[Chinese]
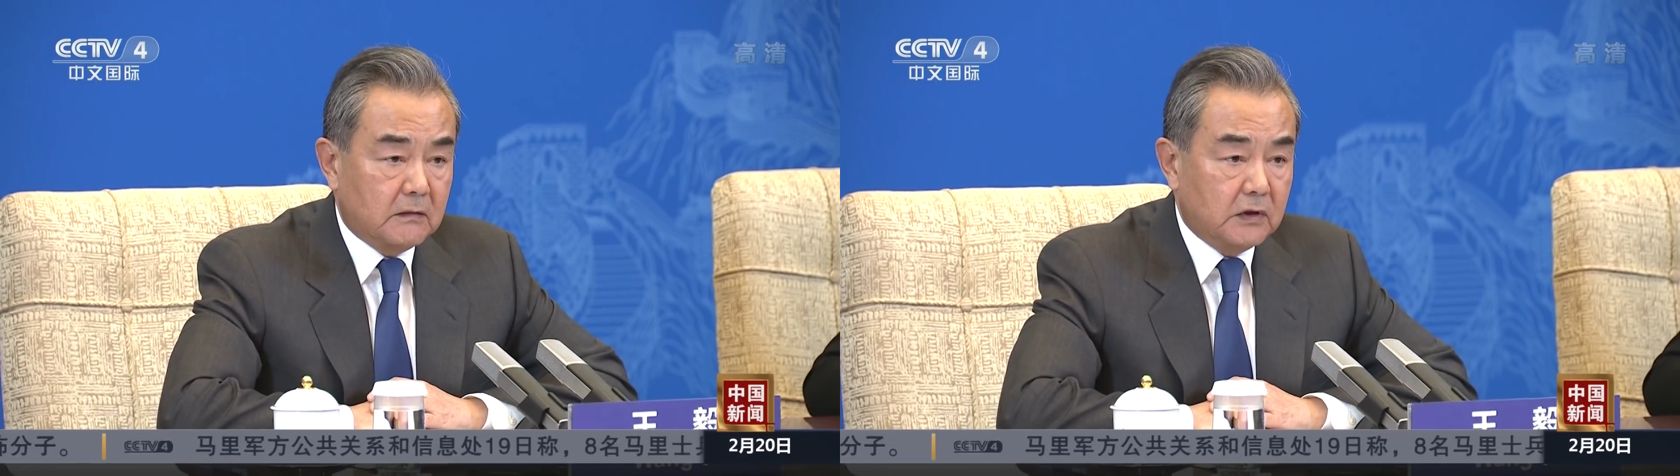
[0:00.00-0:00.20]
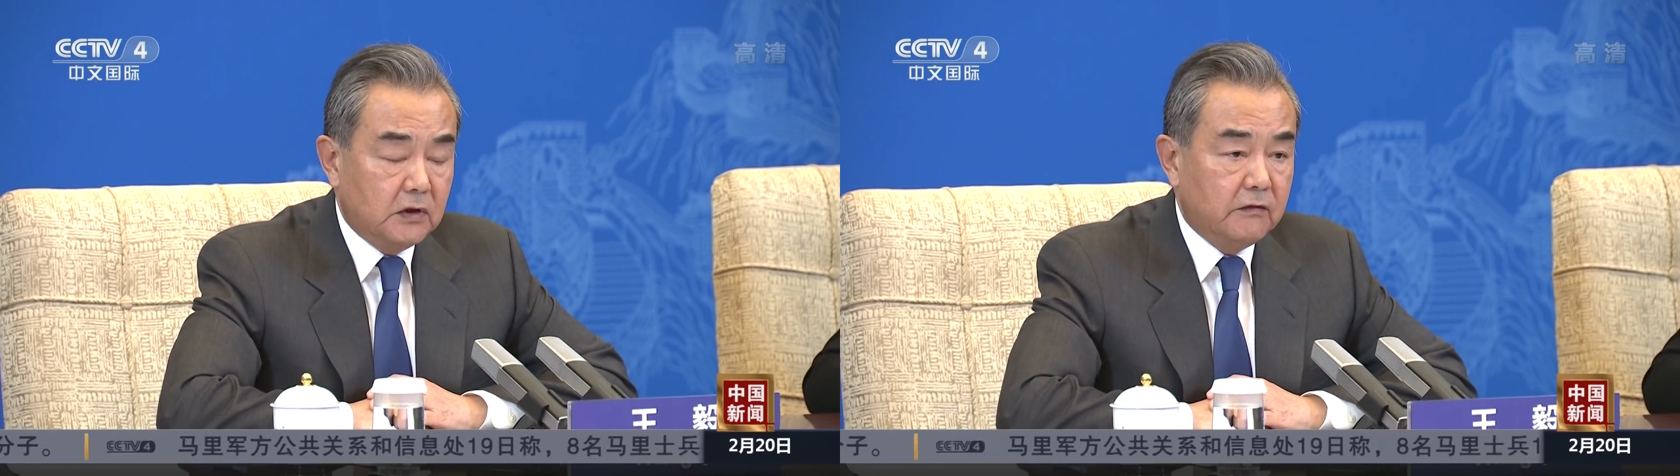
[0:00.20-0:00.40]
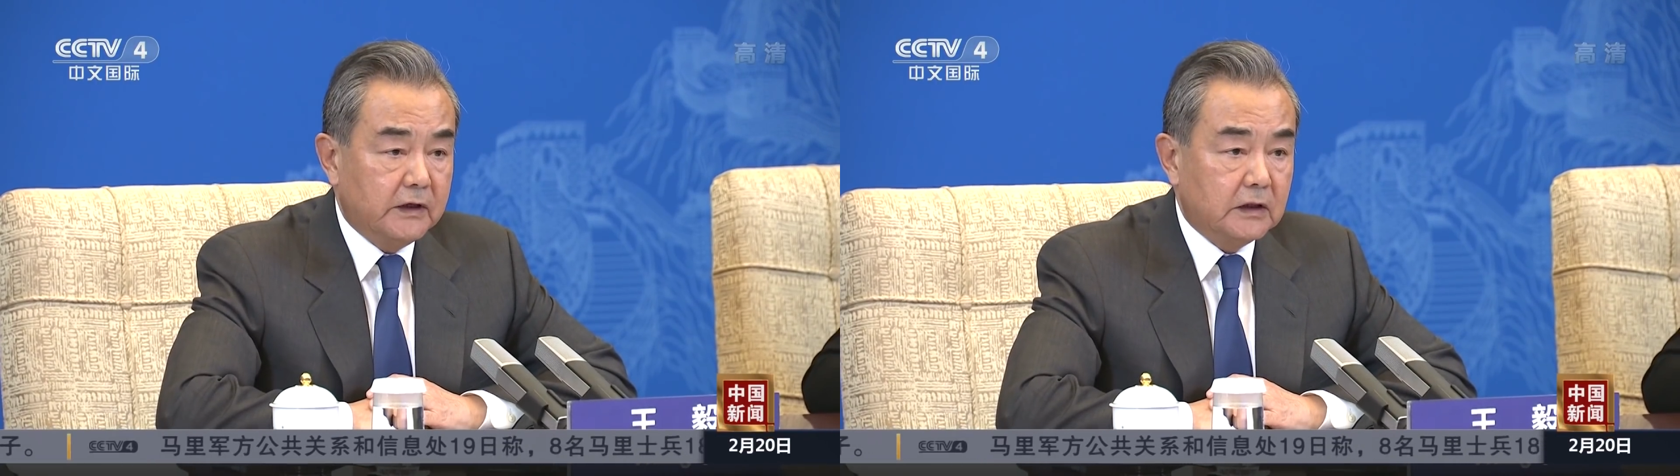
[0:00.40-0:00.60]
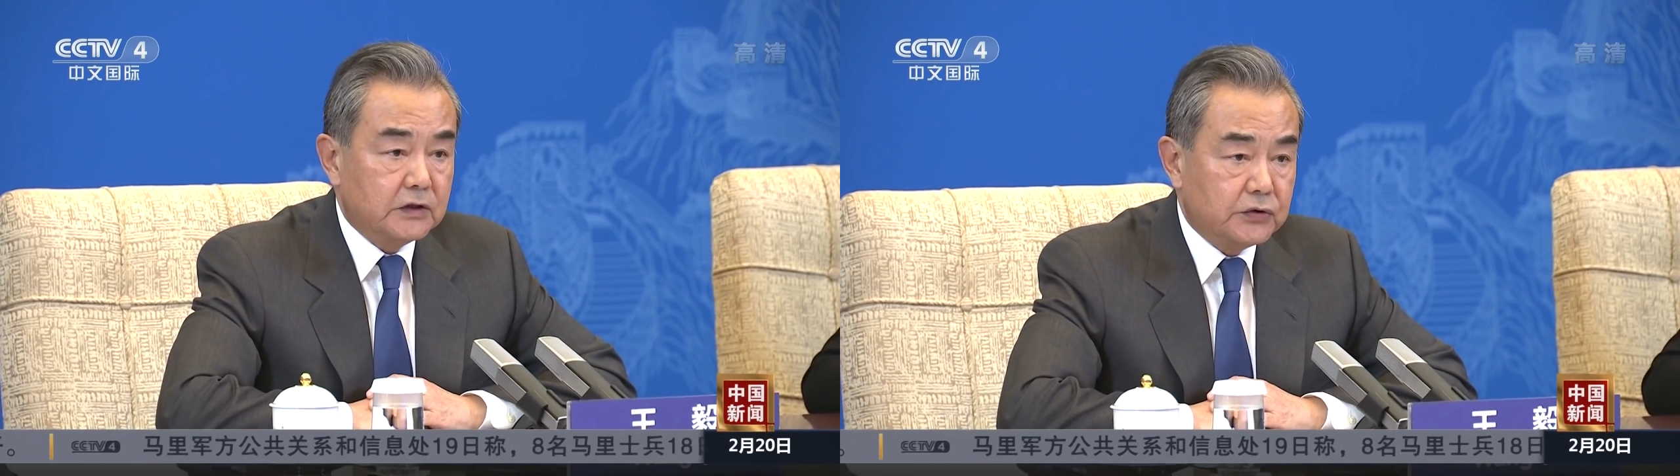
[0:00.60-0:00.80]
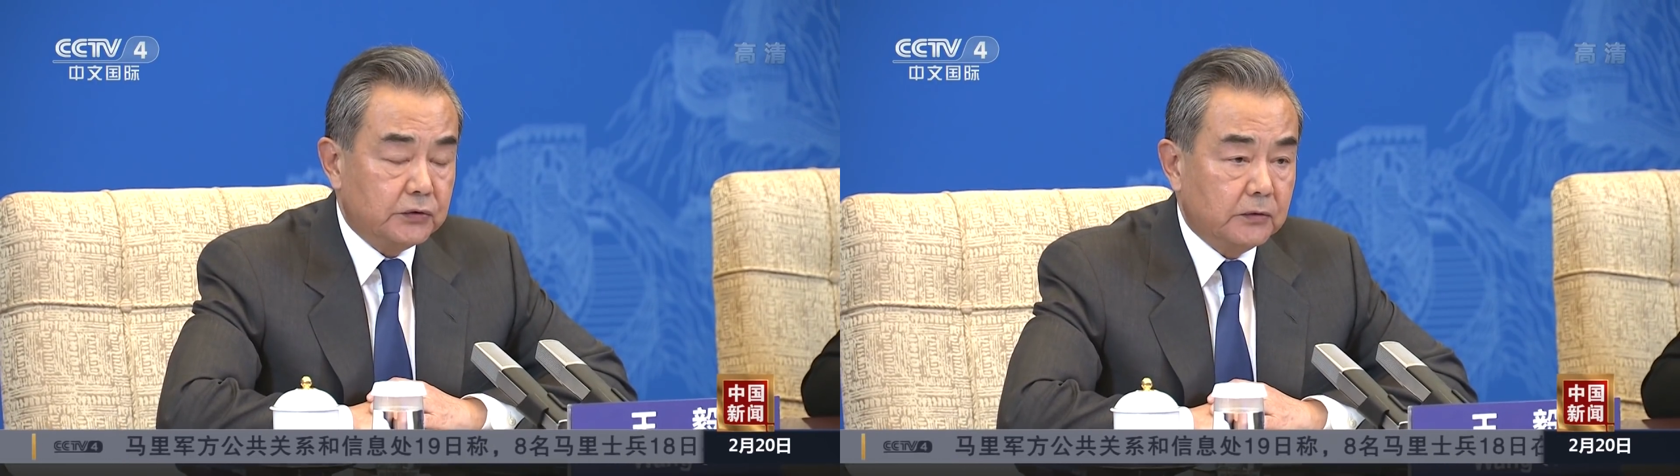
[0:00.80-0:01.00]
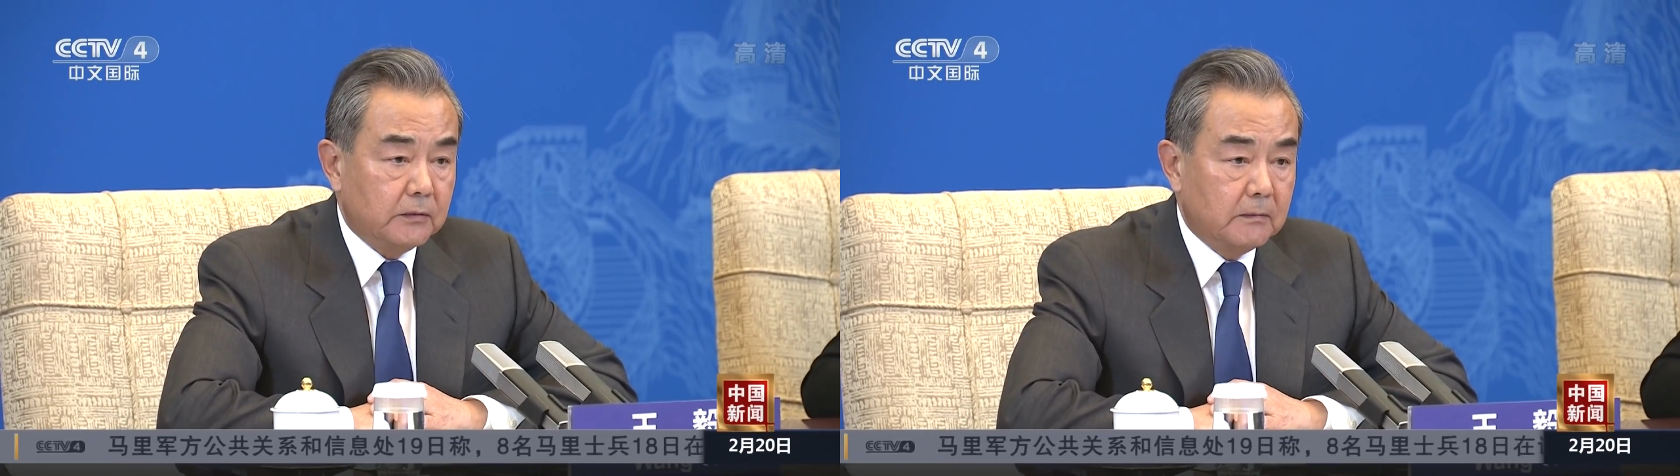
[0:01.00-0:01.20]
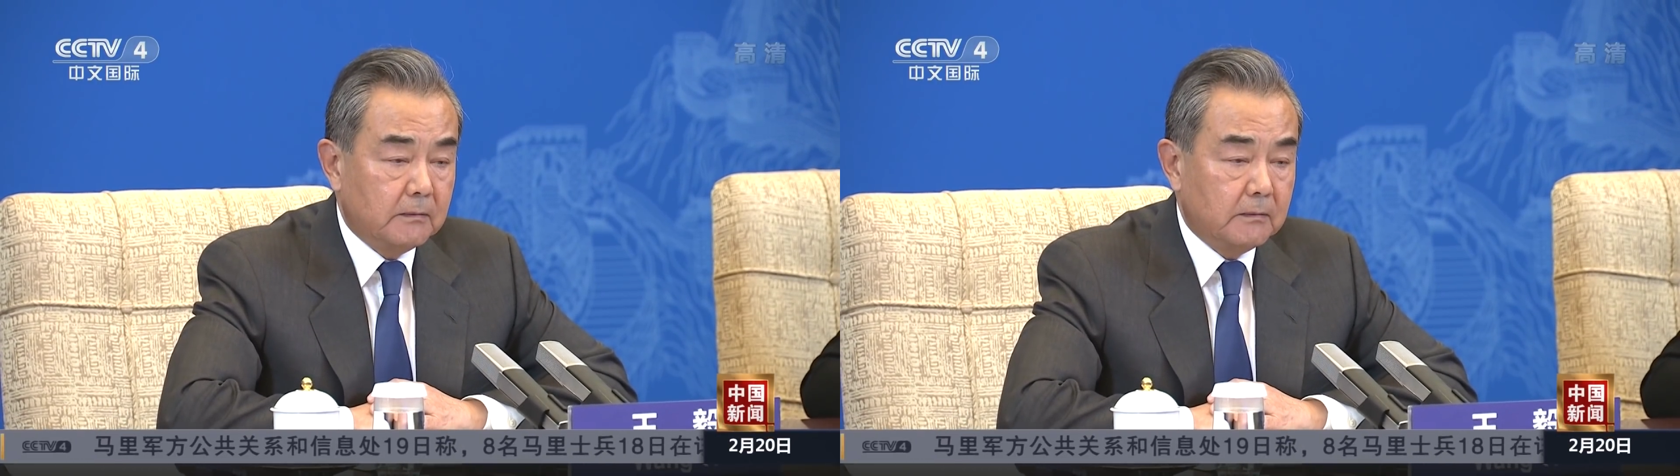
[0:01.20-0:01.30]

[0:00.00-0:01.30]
一味的去。